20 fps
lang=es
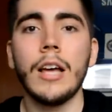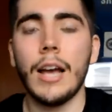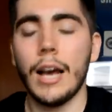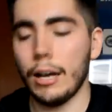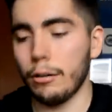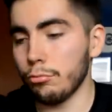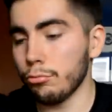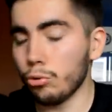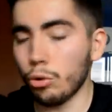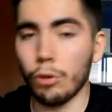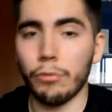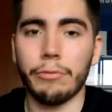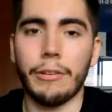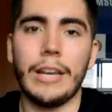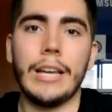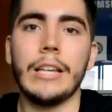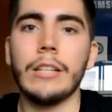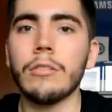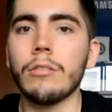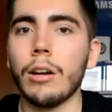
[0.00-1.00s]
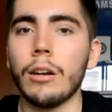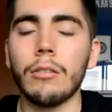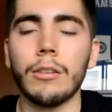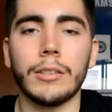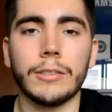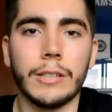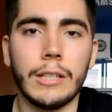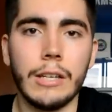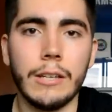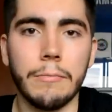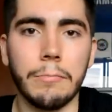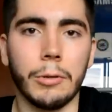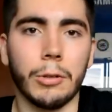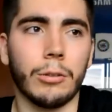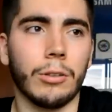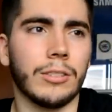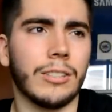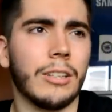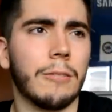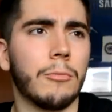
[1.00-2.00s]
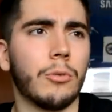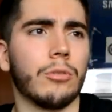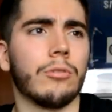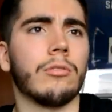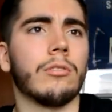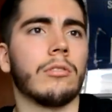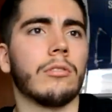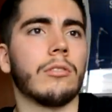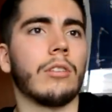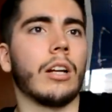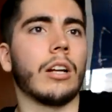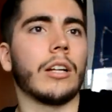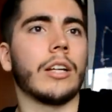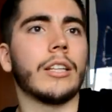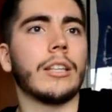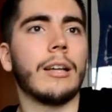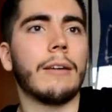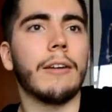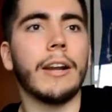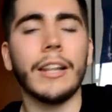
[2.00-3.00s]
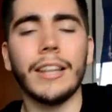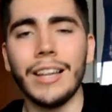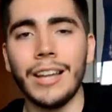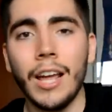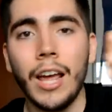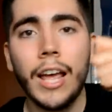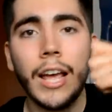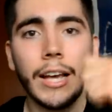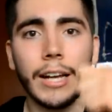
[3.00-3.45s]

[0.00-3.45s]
a un trofeito, algo así, pero es como tarjeta verde.